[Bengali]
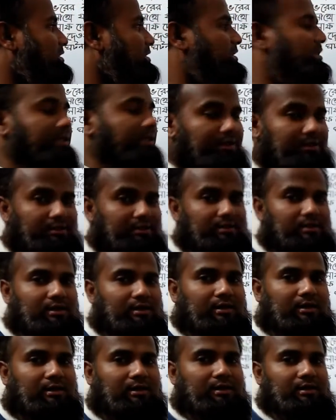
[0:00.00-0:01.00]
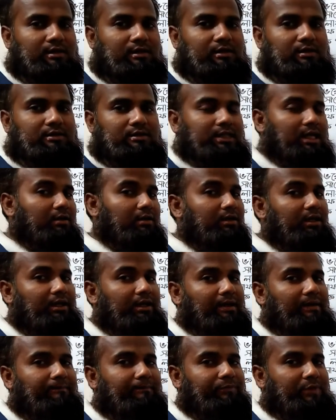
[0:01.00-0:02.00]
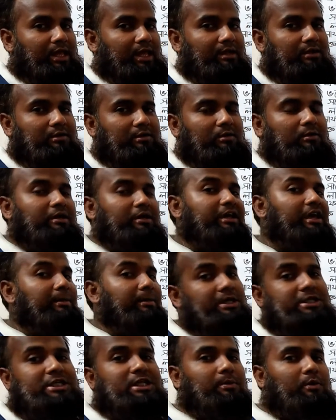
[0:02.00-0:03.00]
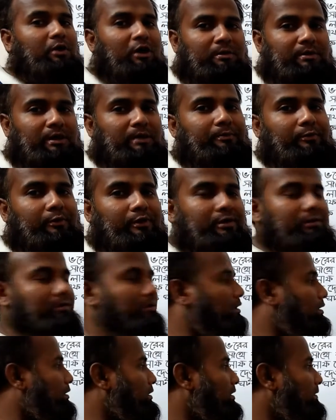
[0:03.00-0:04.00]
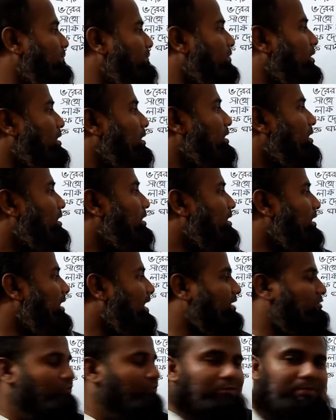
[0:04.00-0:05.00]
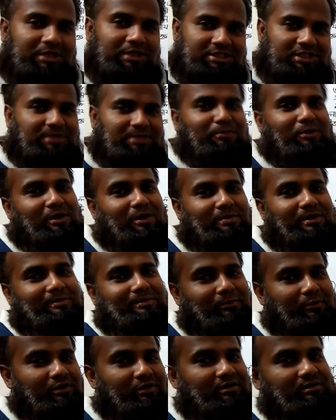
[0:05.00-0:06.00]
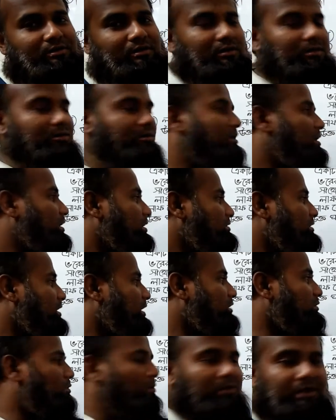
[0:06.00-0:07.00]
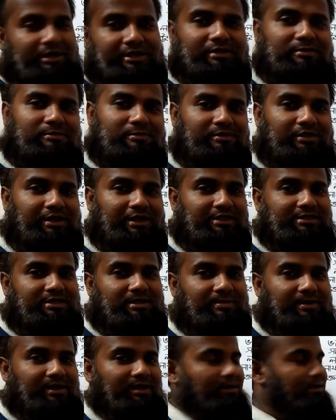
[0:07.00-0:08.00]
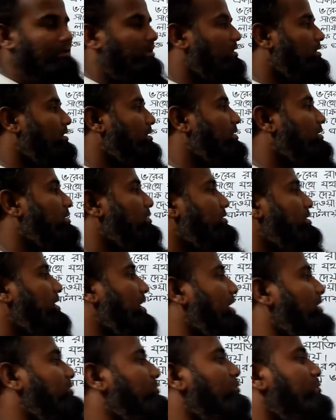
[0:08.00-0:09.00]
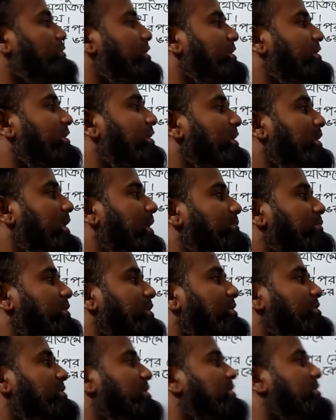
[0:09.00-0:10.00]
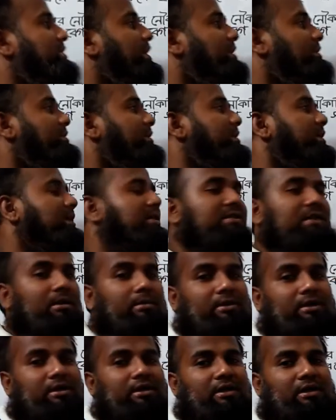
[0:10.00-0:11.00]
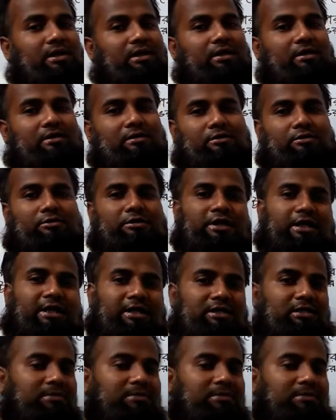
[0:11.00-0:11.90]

আশি তাহলে খেয়াল করো কে বেশি ভরবেগ প্রয়োগ করলো রাজু বেশি ভরবেগ প্রয়োগ করলো তাহলে নৌকাটি কোন দিকে যাবে সাজু যেদিকে লাভ দিয়েছে সেই দিকেই যাবে তো শিক্ষার্থী